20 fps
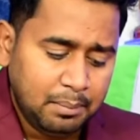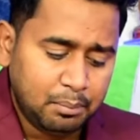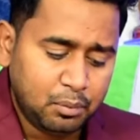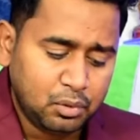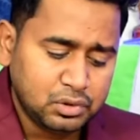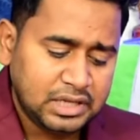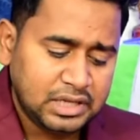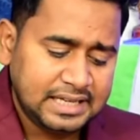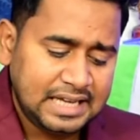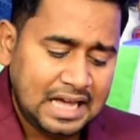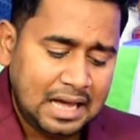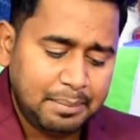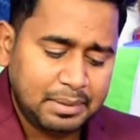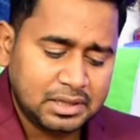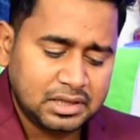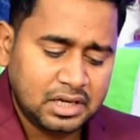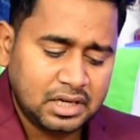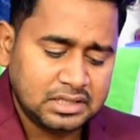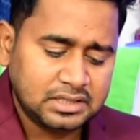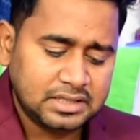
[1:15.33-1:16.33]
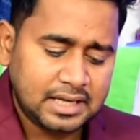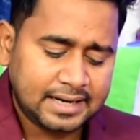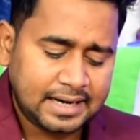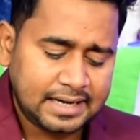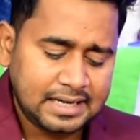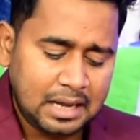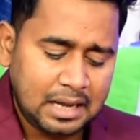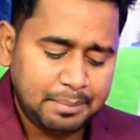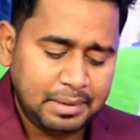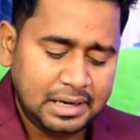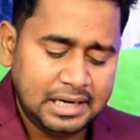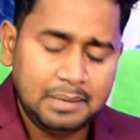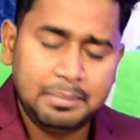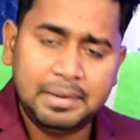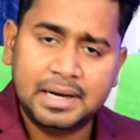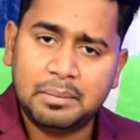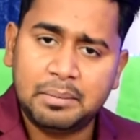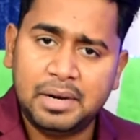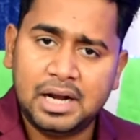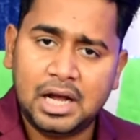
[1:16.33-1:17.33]
मुझे यहां पे दस हज़ार का यहां पे
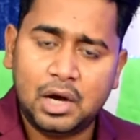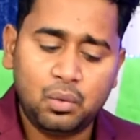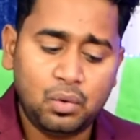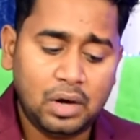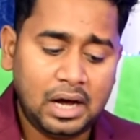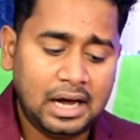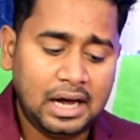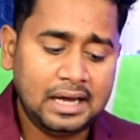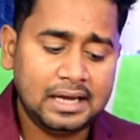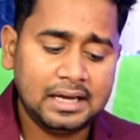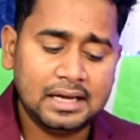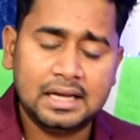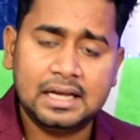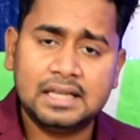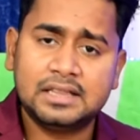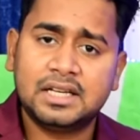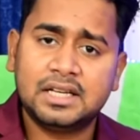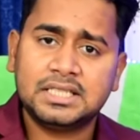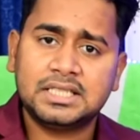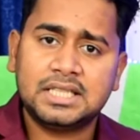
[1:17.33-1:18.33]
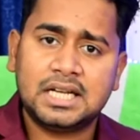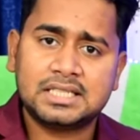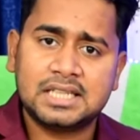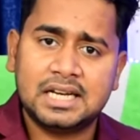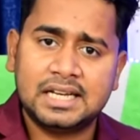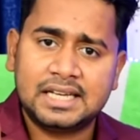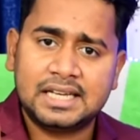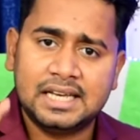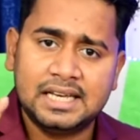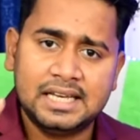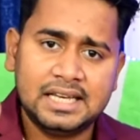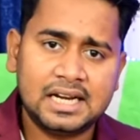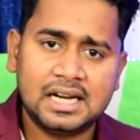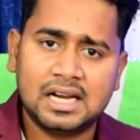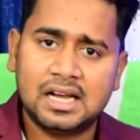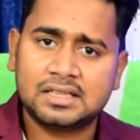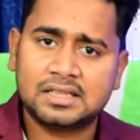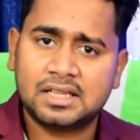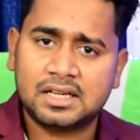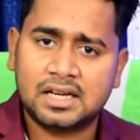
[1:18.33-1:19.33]
लिमिट मिला हुआ है ये दस हज़ार से लेके एक
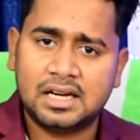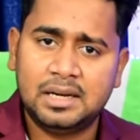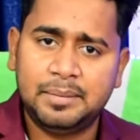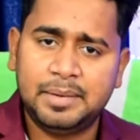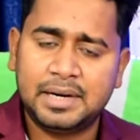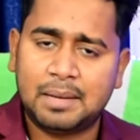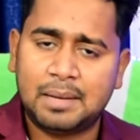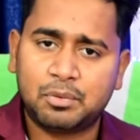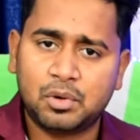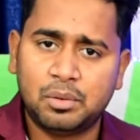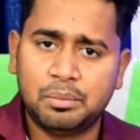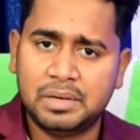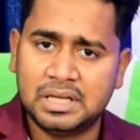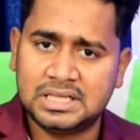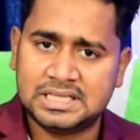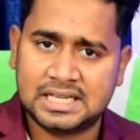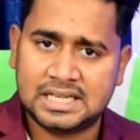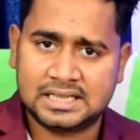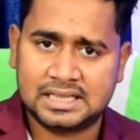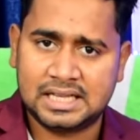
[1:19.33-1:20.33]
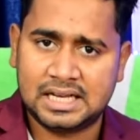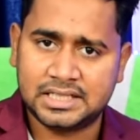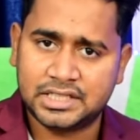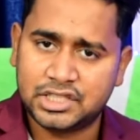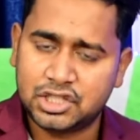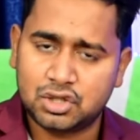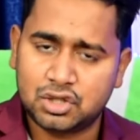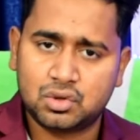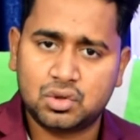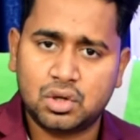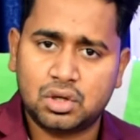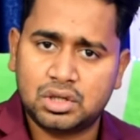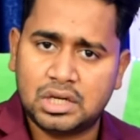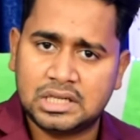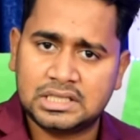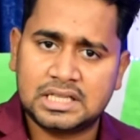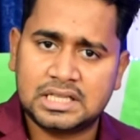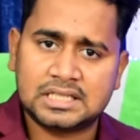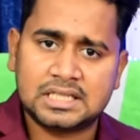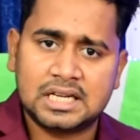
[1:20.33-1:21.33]
लाख तक का लिमिट आपको मिल सकता है जिन दोस्तों
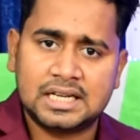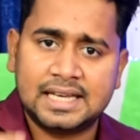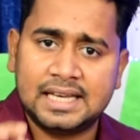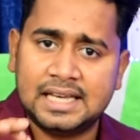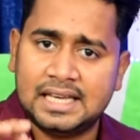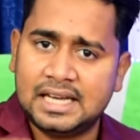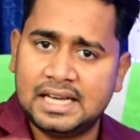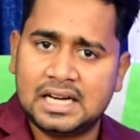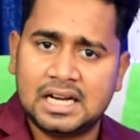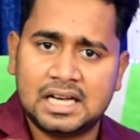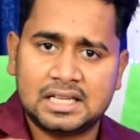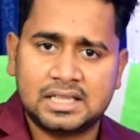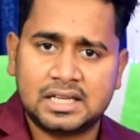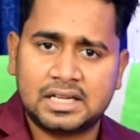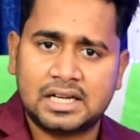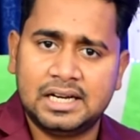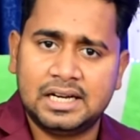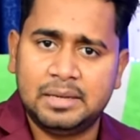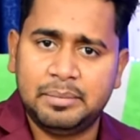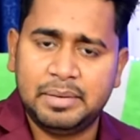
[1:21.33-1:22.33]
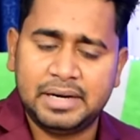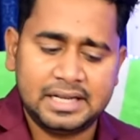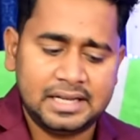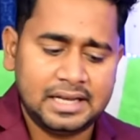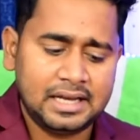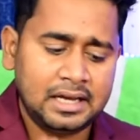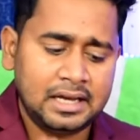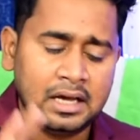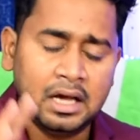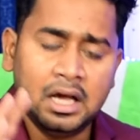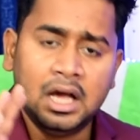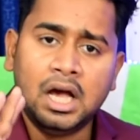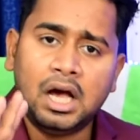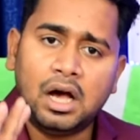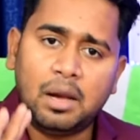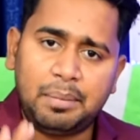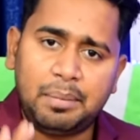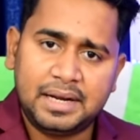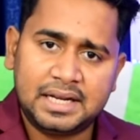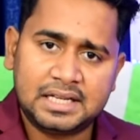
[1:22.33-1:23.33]
दस हज़ार से लेकर एक लाख तक का लिमिट ये
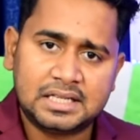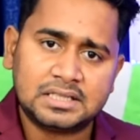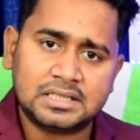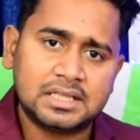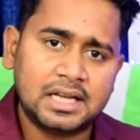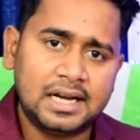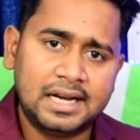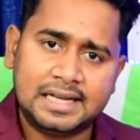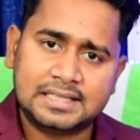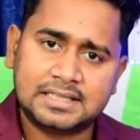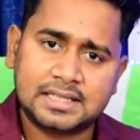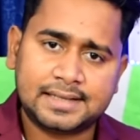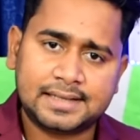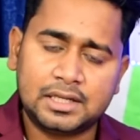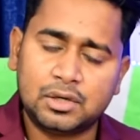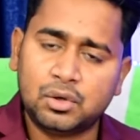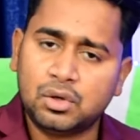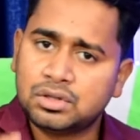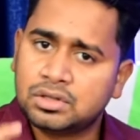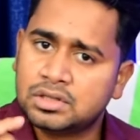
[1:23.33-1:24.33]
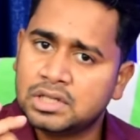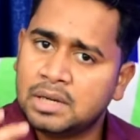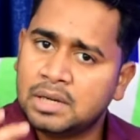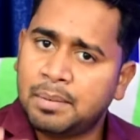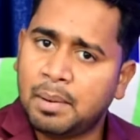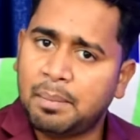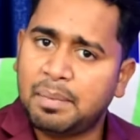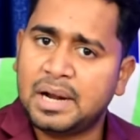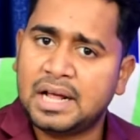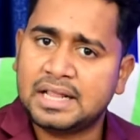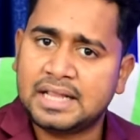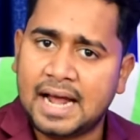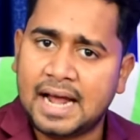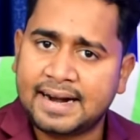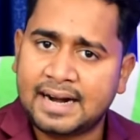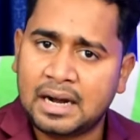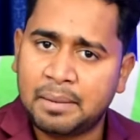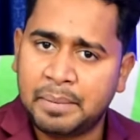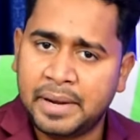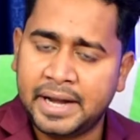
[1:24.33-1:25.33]
अप्लीकेशन से ले सकते हो सिर्फ अपने
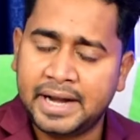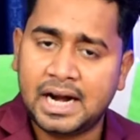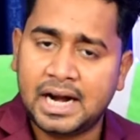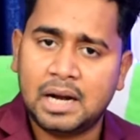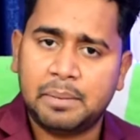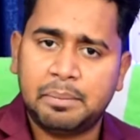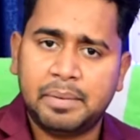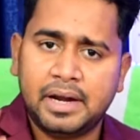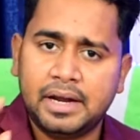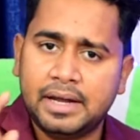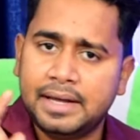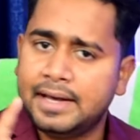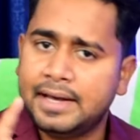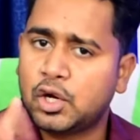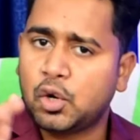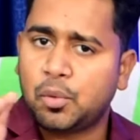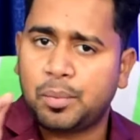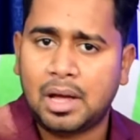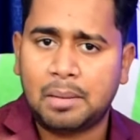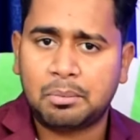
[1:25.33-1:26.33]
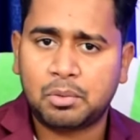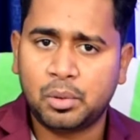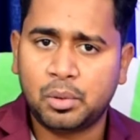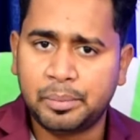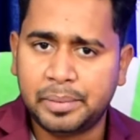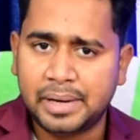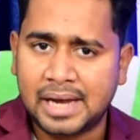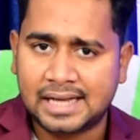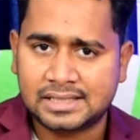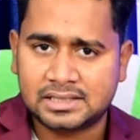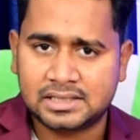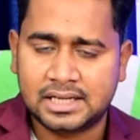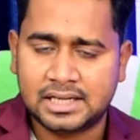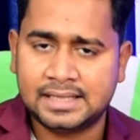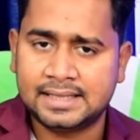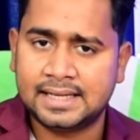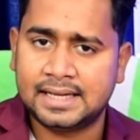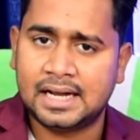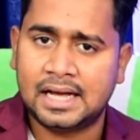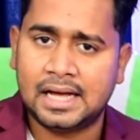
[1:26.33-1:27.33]
आधार कार्ड पैन कार्ड पर एक रुपये आपको ब्याज
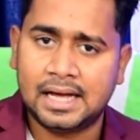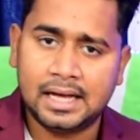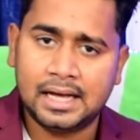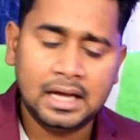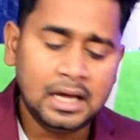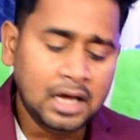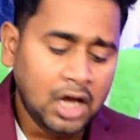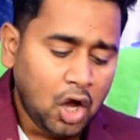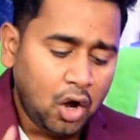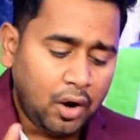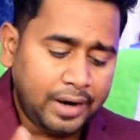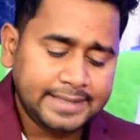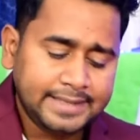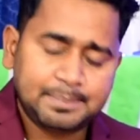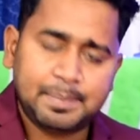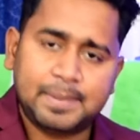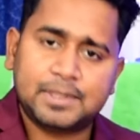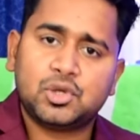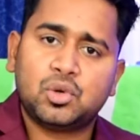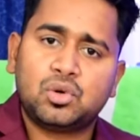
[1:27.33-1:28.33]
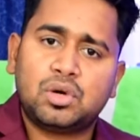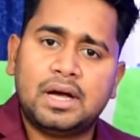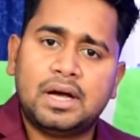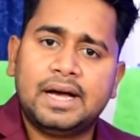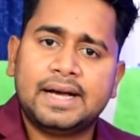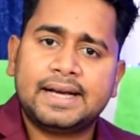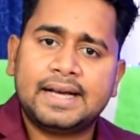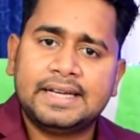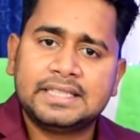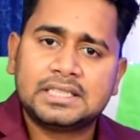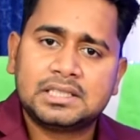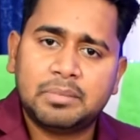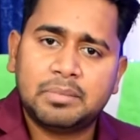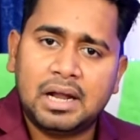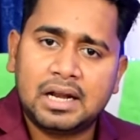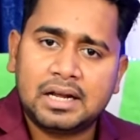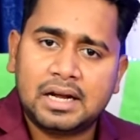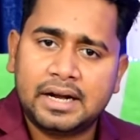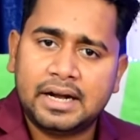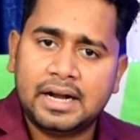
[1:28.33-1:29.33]
नहीं देना है और इस पैसे को कहाँ कहाँ
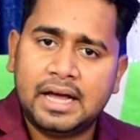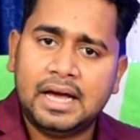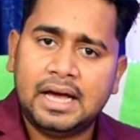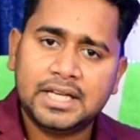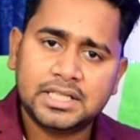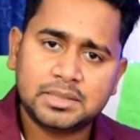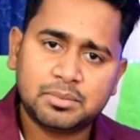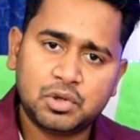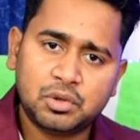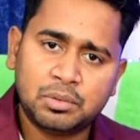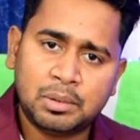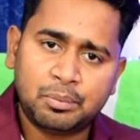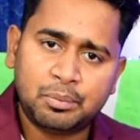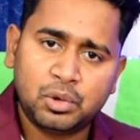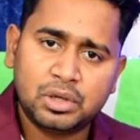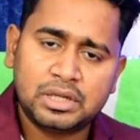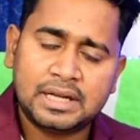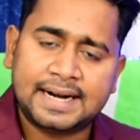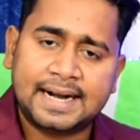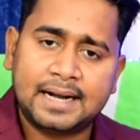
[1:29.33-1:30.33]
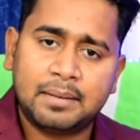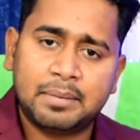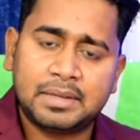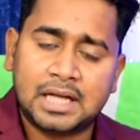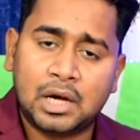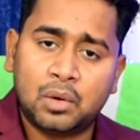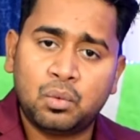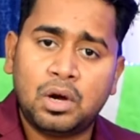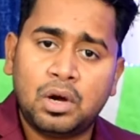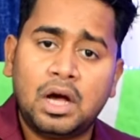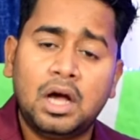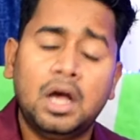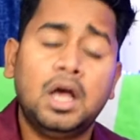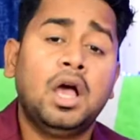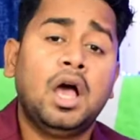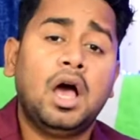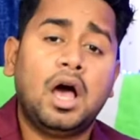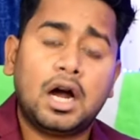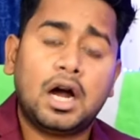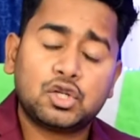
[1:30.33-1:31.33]
इस्तेमाल करना है इस वीडियो में पूरी जानकारी बताऊँगा
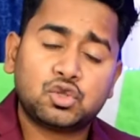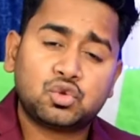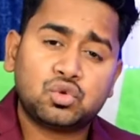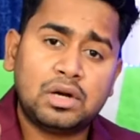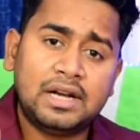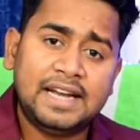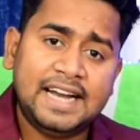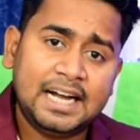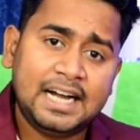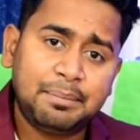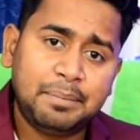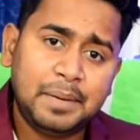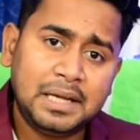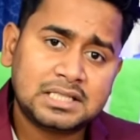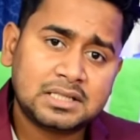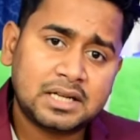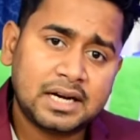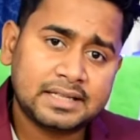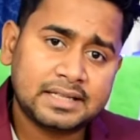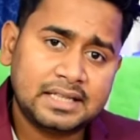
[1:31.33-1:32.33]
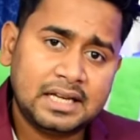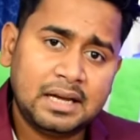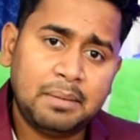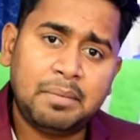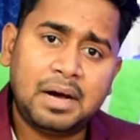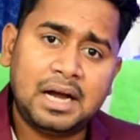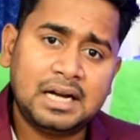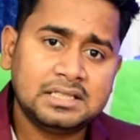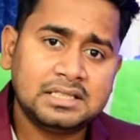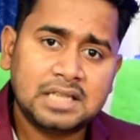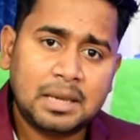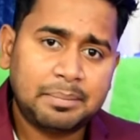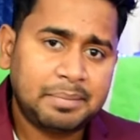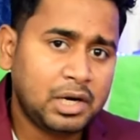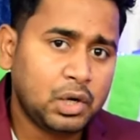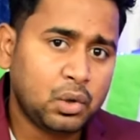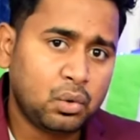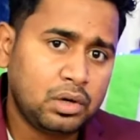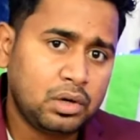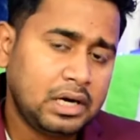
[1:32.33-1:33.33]
अगर दोस्तों लेट फीस करते हैं मान लीजिए
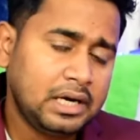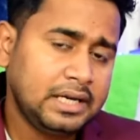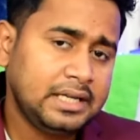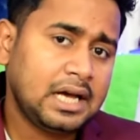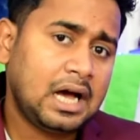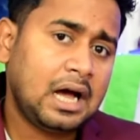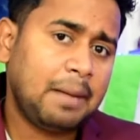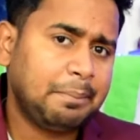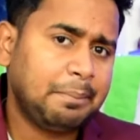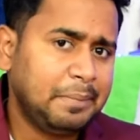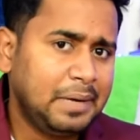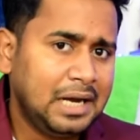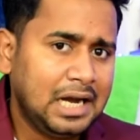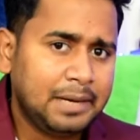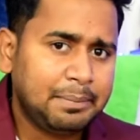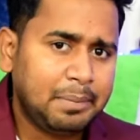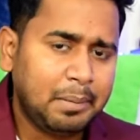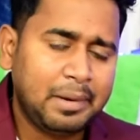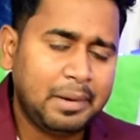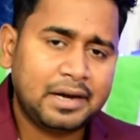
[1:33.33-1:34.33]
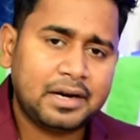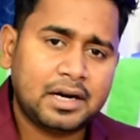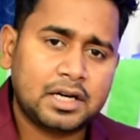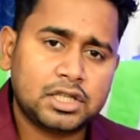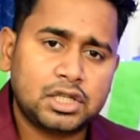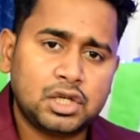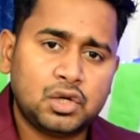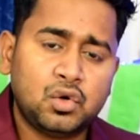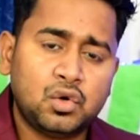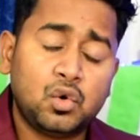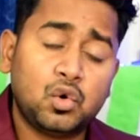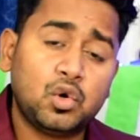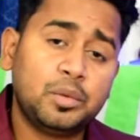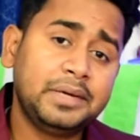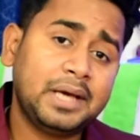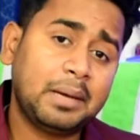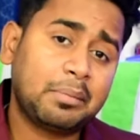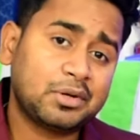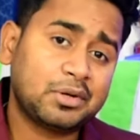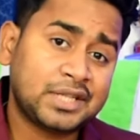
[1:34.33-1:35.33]
आपने लोन ले लिया आप लेट पेमेंट करते हो वो
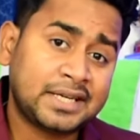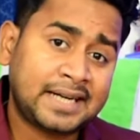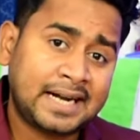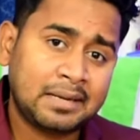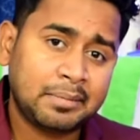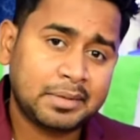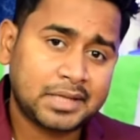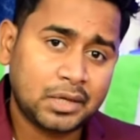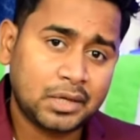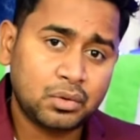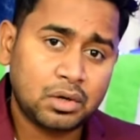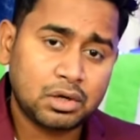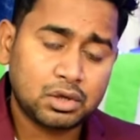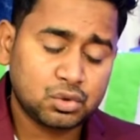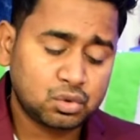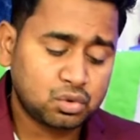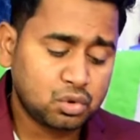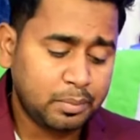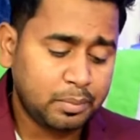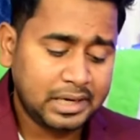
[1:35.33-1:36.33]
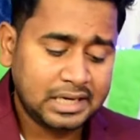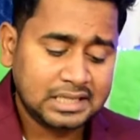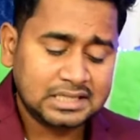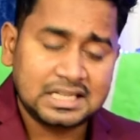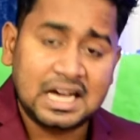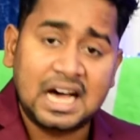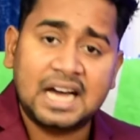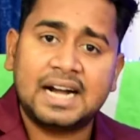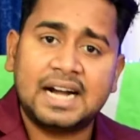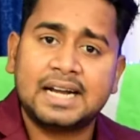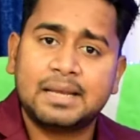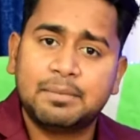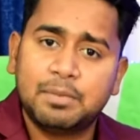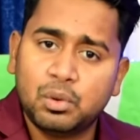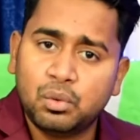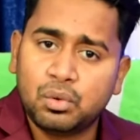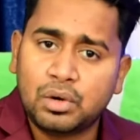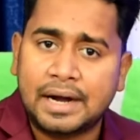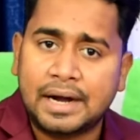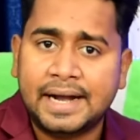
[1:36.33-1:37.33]
भी आपको जानकारी बताऊंगा कि दोस्तों मैंने सारा
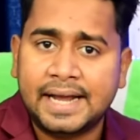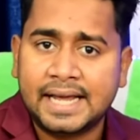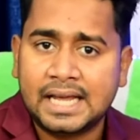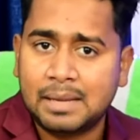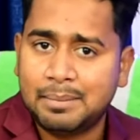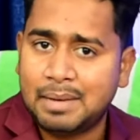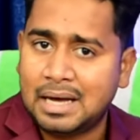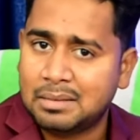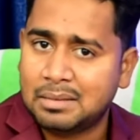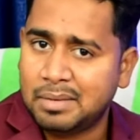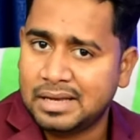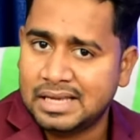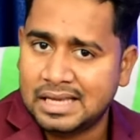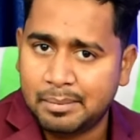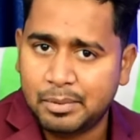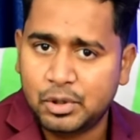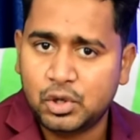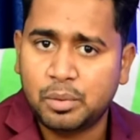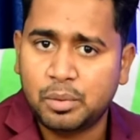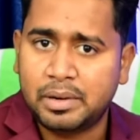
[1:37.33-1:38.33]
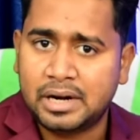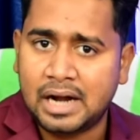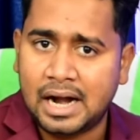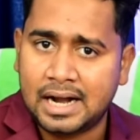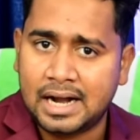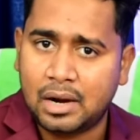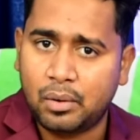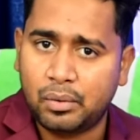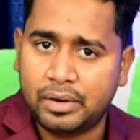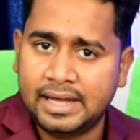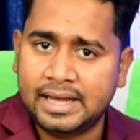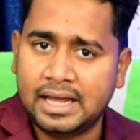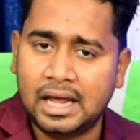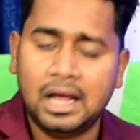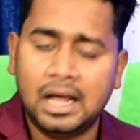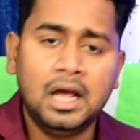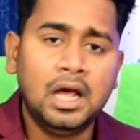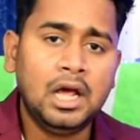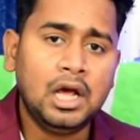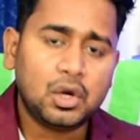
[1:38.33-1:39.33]
रिव्यू करने के बाद मैं ये वीडियो बना रहा हूँ ठीक
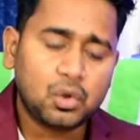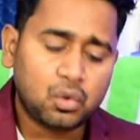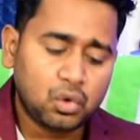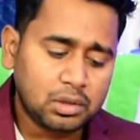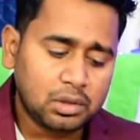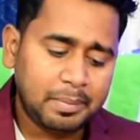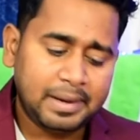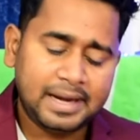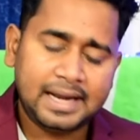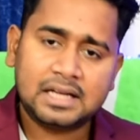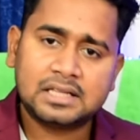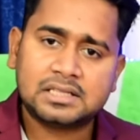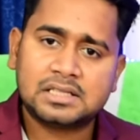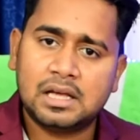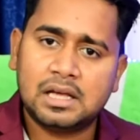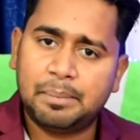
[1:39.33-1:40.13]
है खुद मैंने